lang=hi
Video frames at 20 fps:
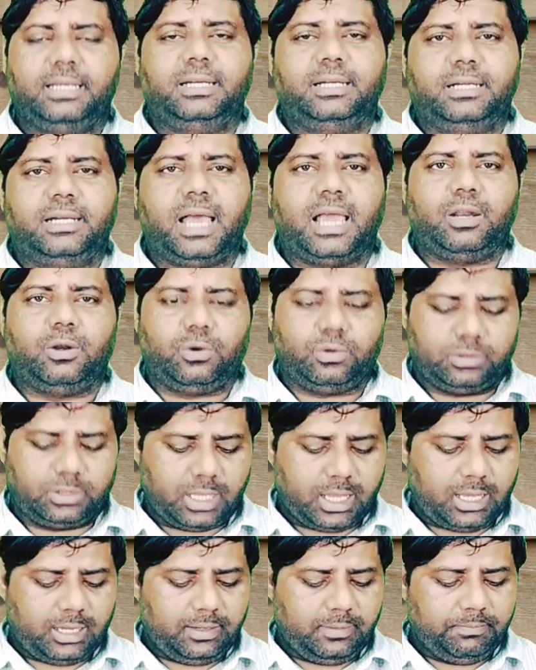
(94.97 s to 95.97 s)
ही डायलॉग
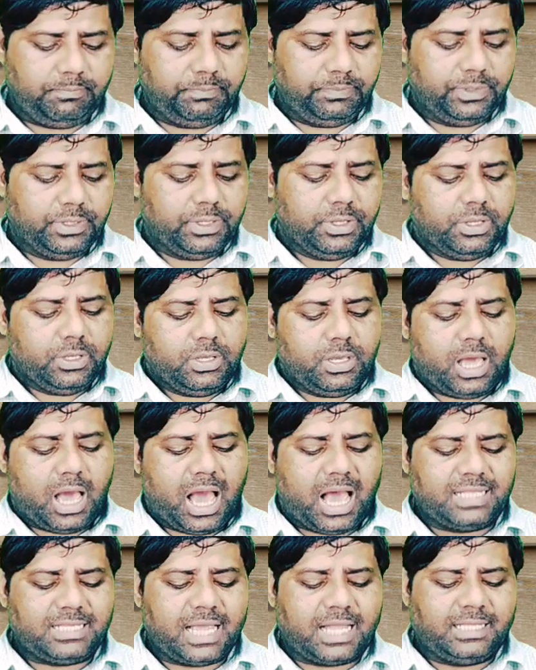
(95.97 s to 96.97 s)
था
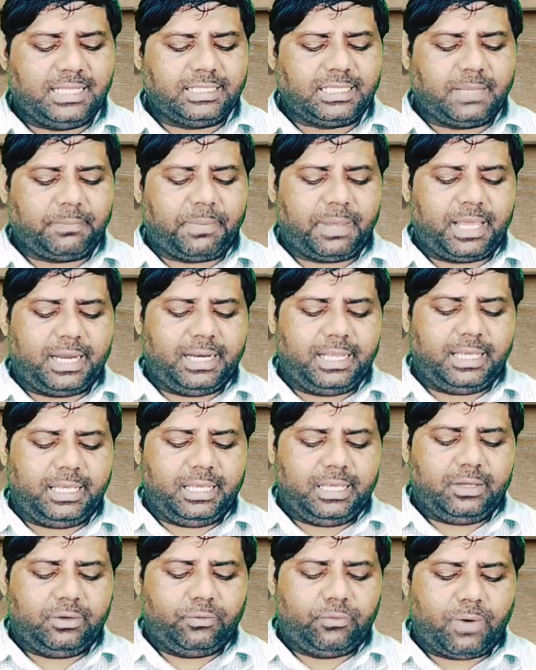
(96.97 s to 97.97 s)
आज़ादी से पहले
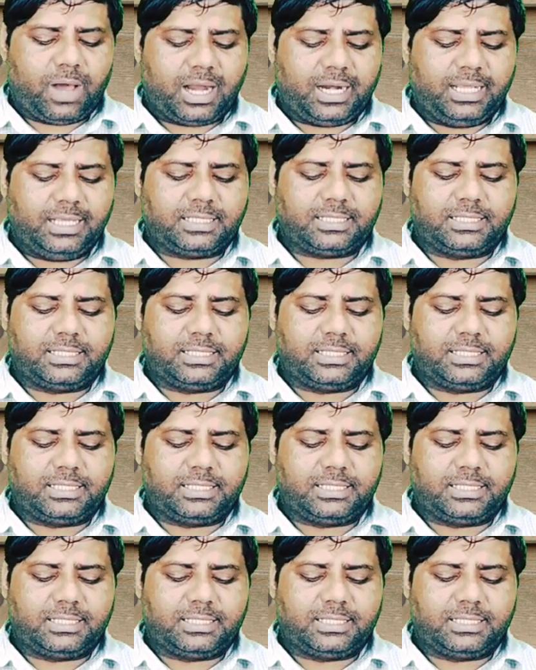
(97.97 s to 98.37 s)
वाले